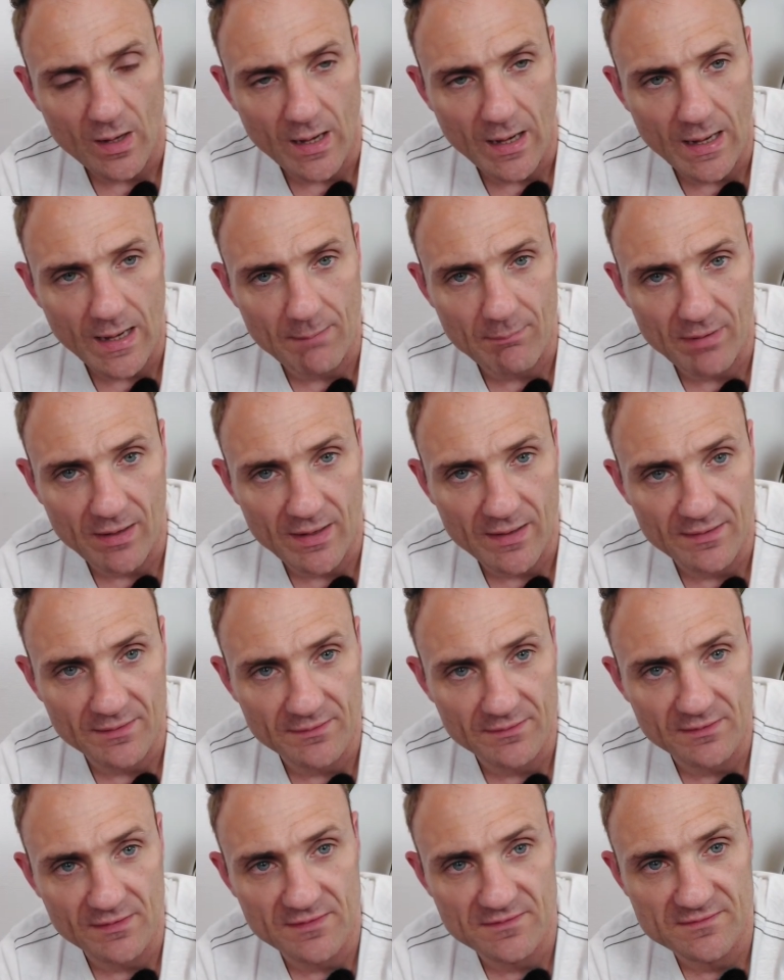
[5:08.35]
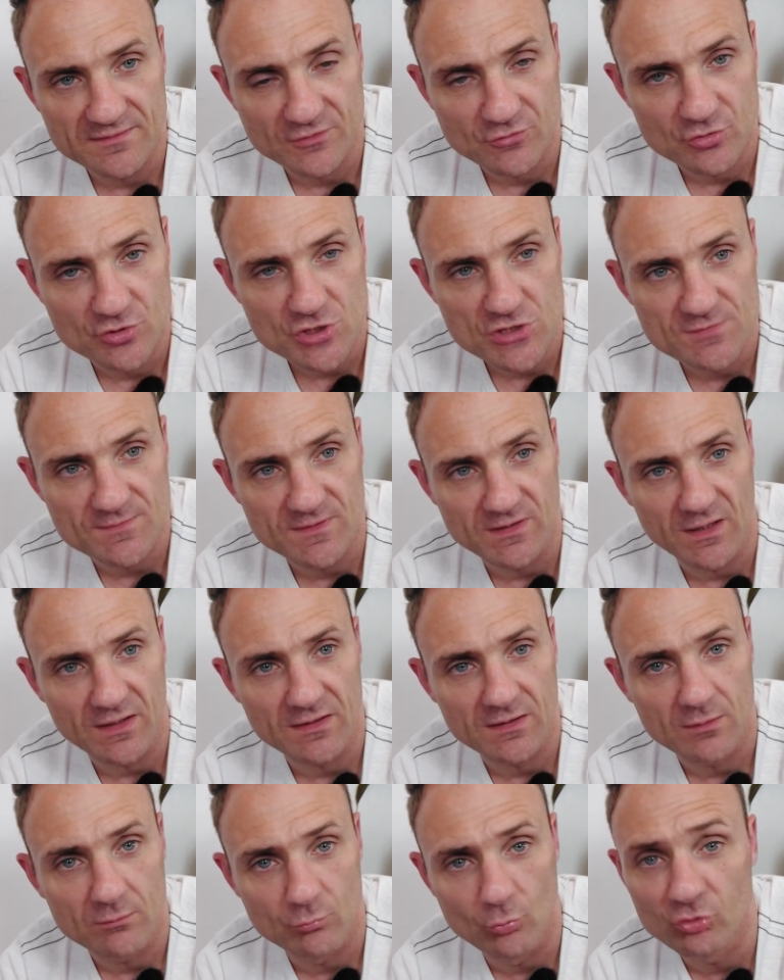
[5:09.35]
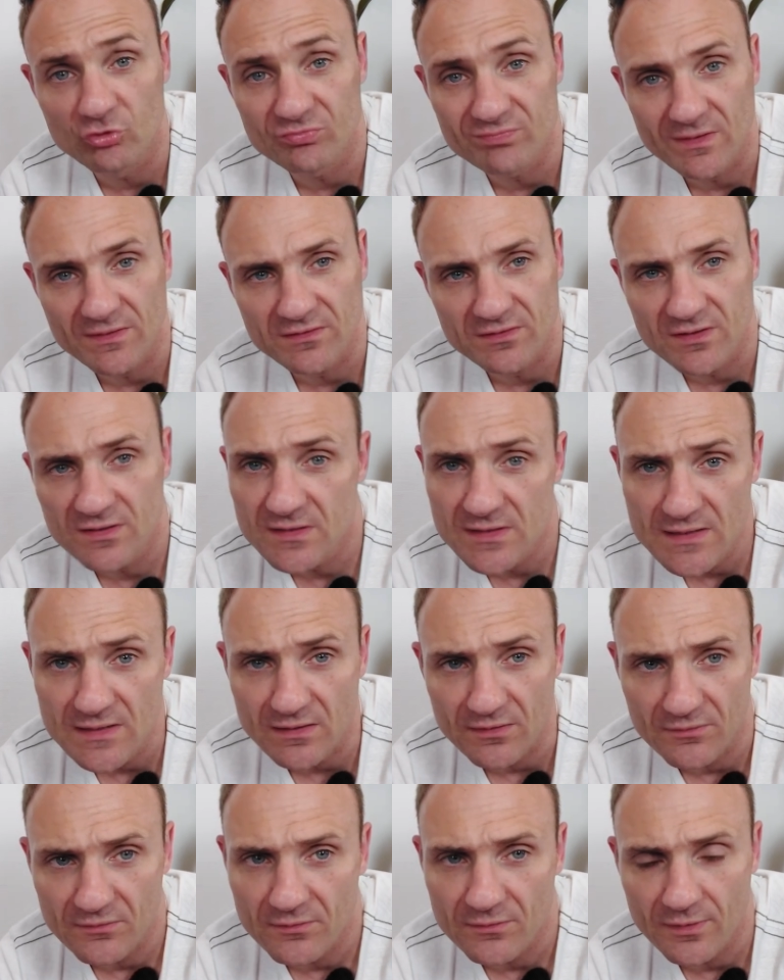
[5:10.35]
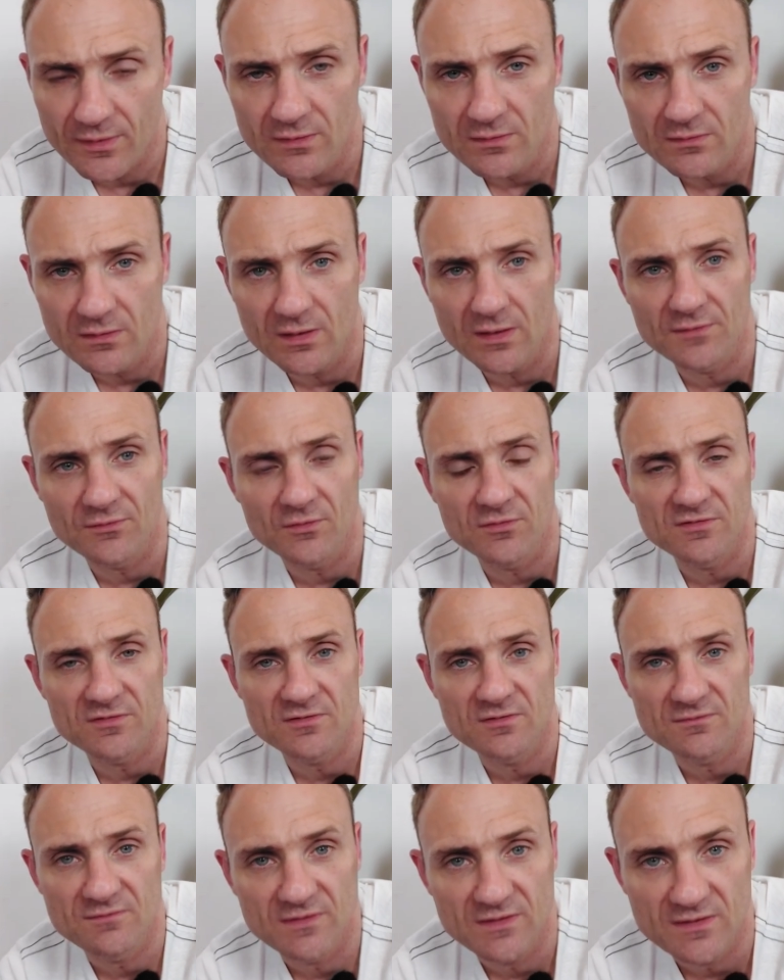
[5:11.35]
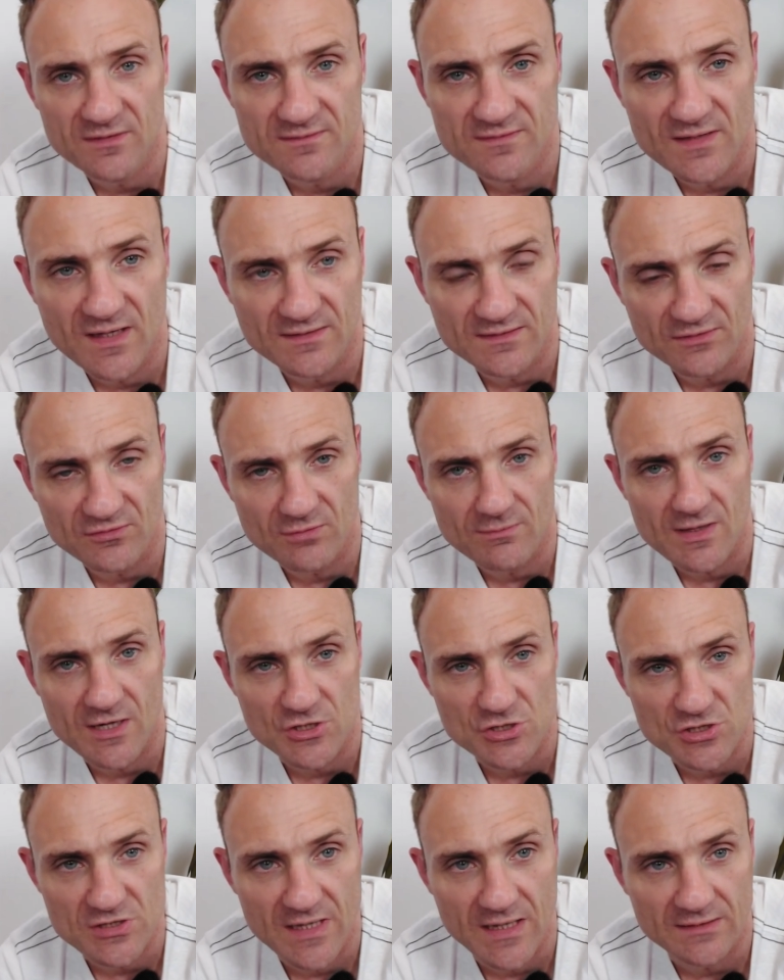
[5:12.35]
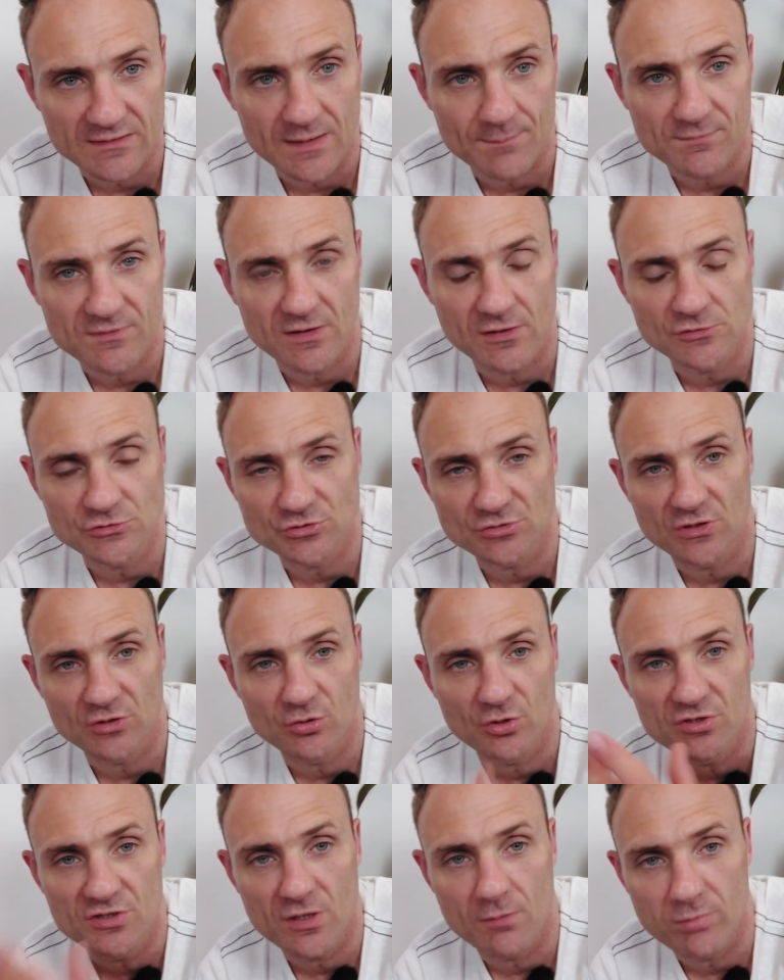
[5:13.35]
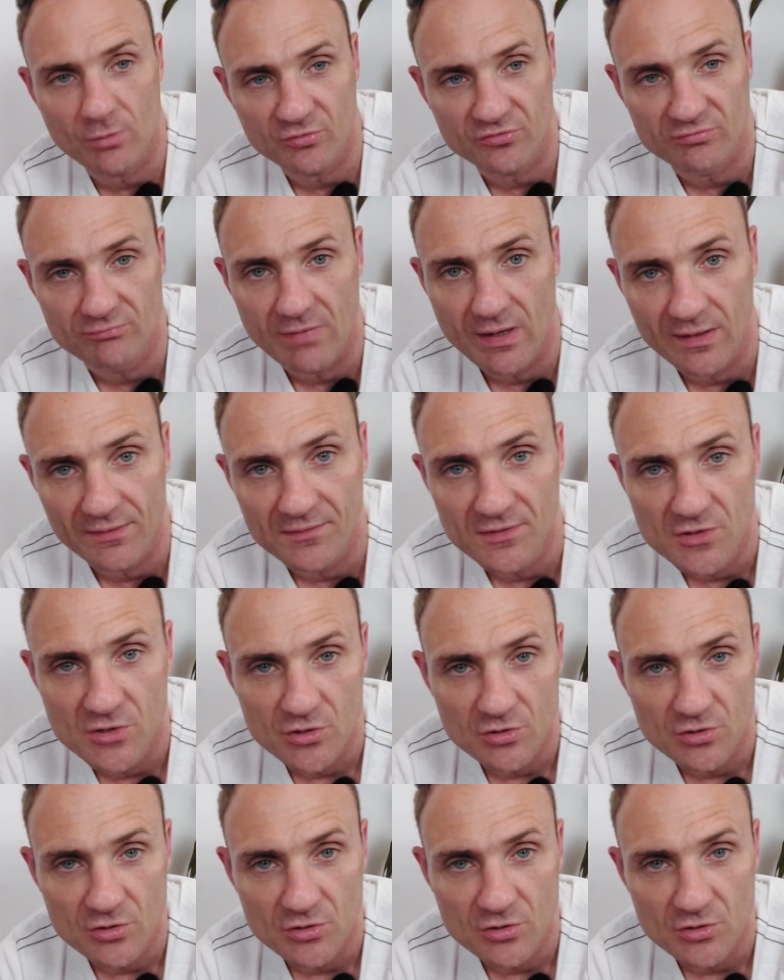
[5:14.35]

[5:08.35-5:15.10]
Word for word: Aber äh, es ist natürlich schwierig. Muss man trainieren. Ne? Ansonsten wäre es ja ein ganz normaler Schlagabtausch und dann könnte ich auch Boxen machen.